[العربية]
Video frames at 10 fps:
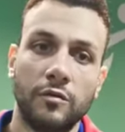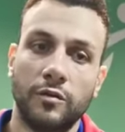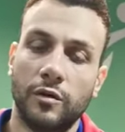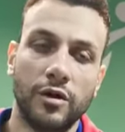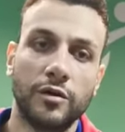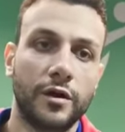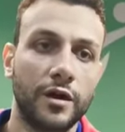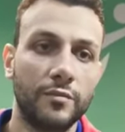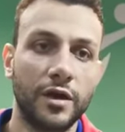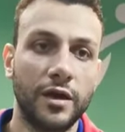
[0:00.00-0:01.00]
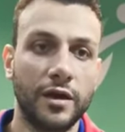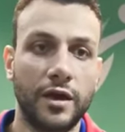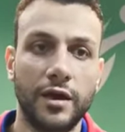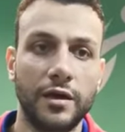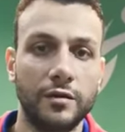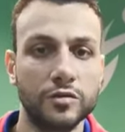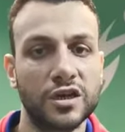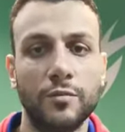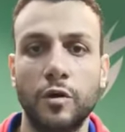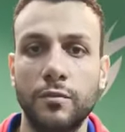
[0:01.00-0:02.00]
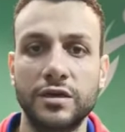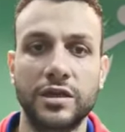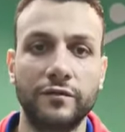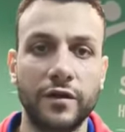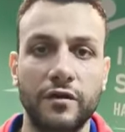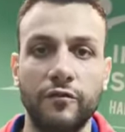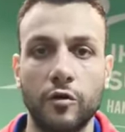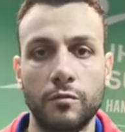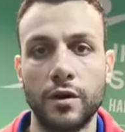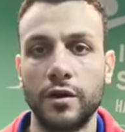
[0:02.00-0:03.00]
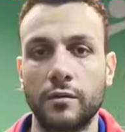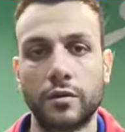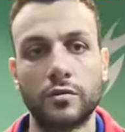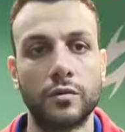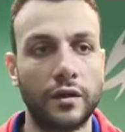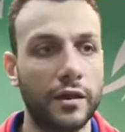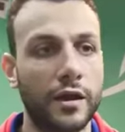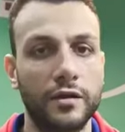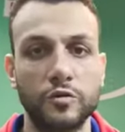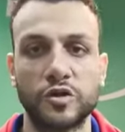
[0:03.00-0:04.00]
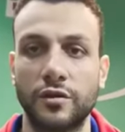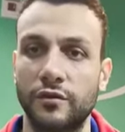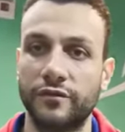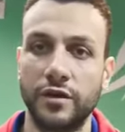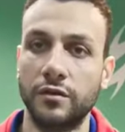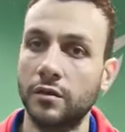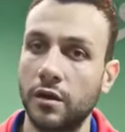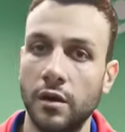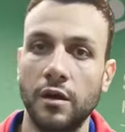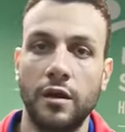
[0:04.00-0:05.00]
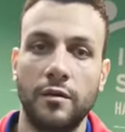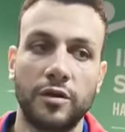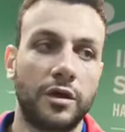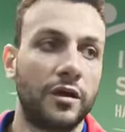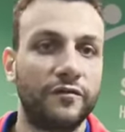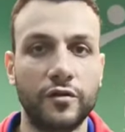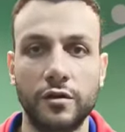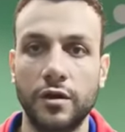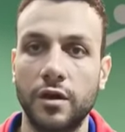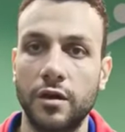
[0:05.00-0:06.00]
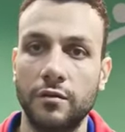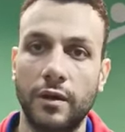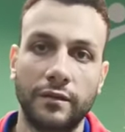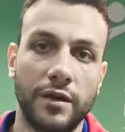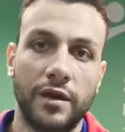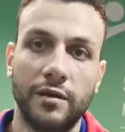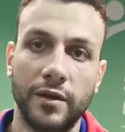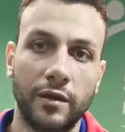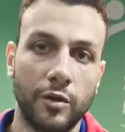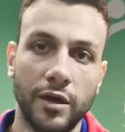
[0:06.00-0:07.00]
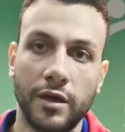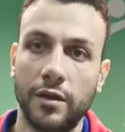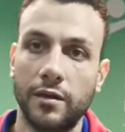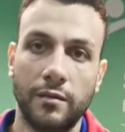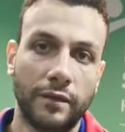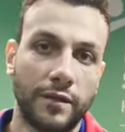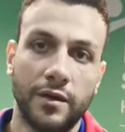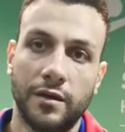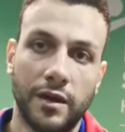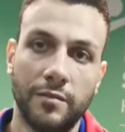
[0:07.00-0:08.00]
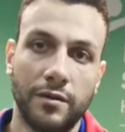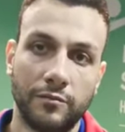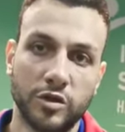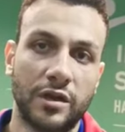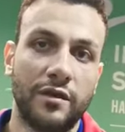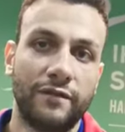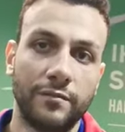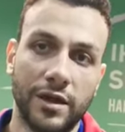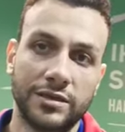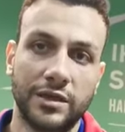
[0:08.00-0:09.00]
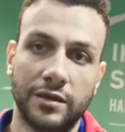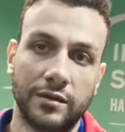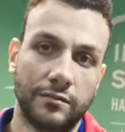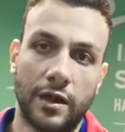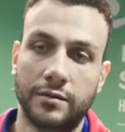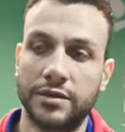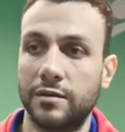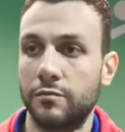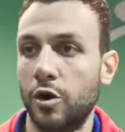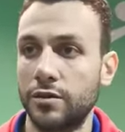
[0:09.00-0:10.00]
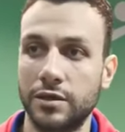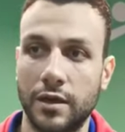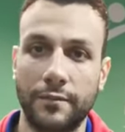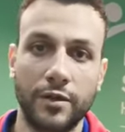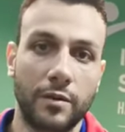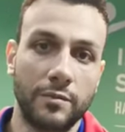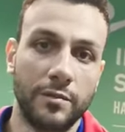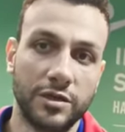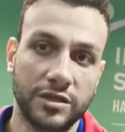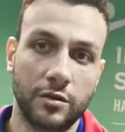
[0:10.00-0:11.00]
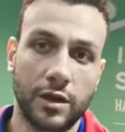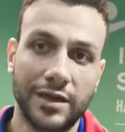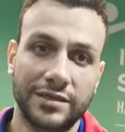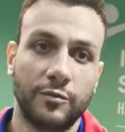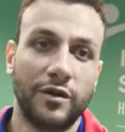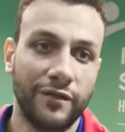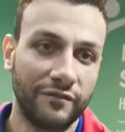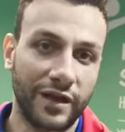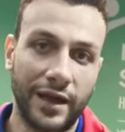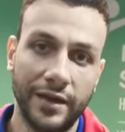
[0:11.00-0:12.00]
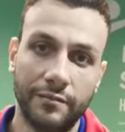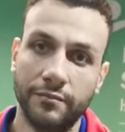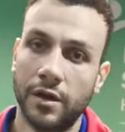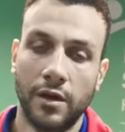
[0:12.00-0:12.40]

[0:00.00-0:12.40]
ان هو يقدر يعمل اي حاجه وزي ما هم احسن فرقه في اوروبا احنا برضو النادي الاهلي مصنفين بطل افريقيا وعندنا لعيبه دوليه عندنا لعيبه مصنفه من احسن يعني زي واحد زي كابتن ابراهيم المصري احسن مدافع في العالم